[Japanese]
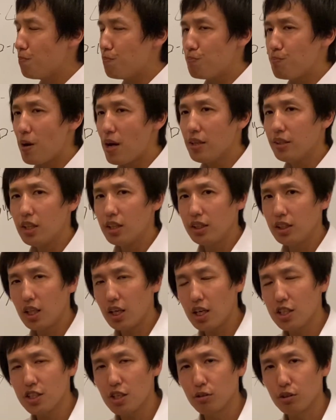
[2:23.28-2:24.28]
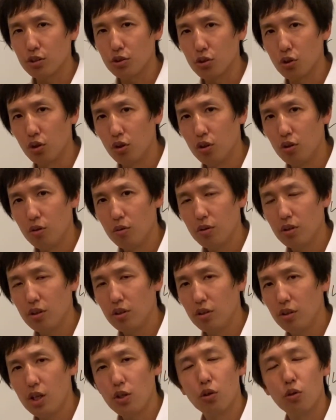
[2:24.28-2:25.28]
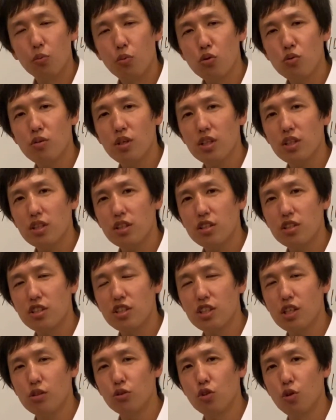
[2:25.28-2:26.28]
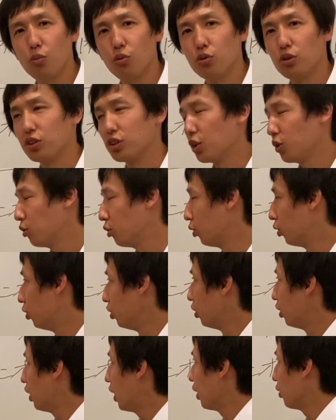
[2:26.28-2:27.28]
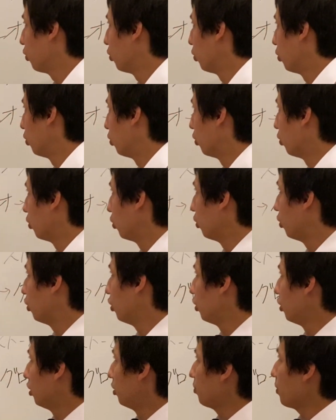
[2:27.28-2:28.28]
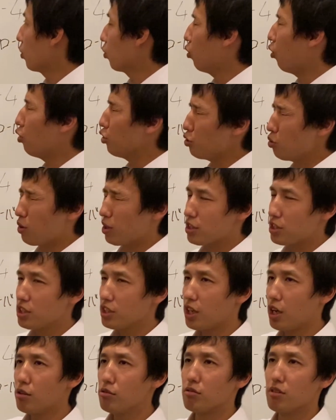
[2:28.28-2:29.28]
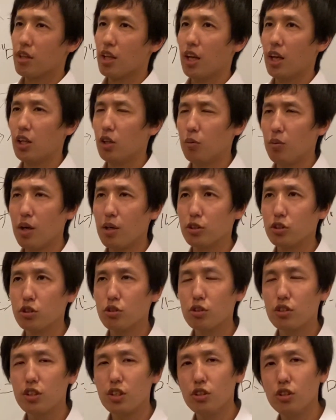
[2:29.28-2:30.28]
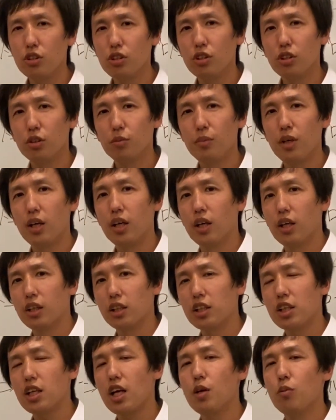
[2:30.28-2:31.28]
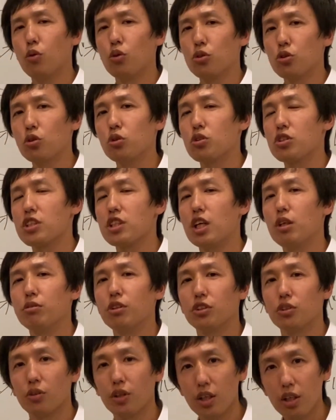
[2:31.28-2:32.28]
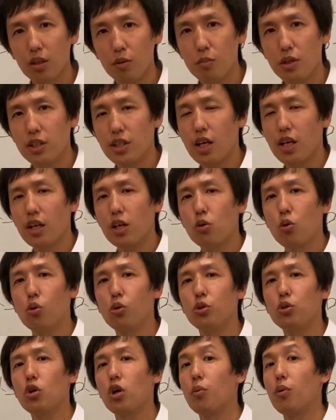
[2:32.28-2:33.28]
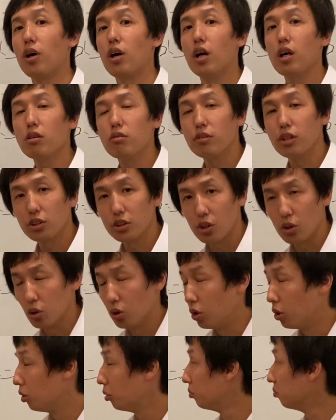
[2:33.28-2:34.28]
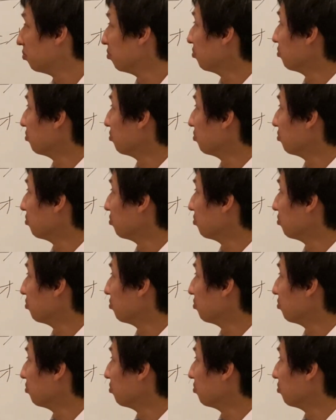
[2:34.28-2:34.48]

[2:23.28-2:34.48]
一般的な解釈ですよ。あの僕は違うと思うんですけど、あの、まあ、工場が違うんで、あの、まあ、作ってる、まあ、機械もちょっと違うんですよね、まあ、だから刻印とかも変わるんですけど、